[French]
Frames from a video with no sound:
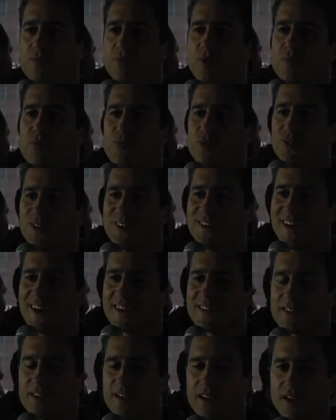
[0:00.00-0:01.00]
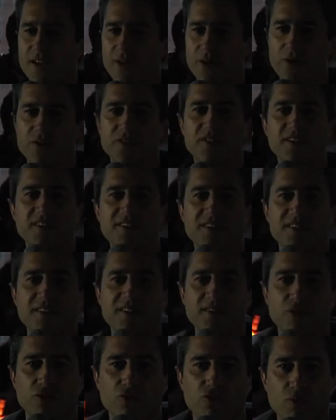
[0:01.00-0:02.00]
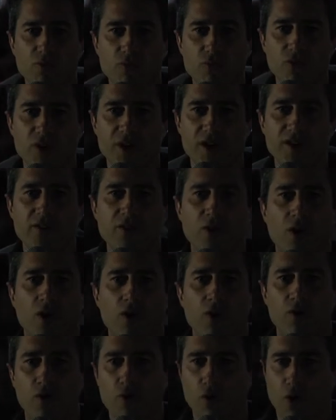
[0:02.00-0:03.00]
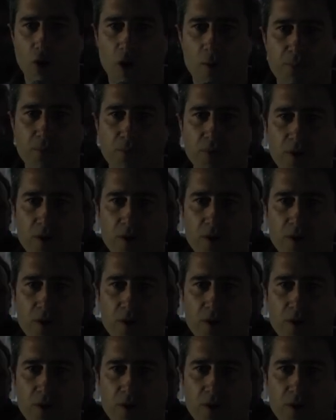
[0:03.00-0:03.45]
pour être plus exact, décide de se mouler dans l'Europe,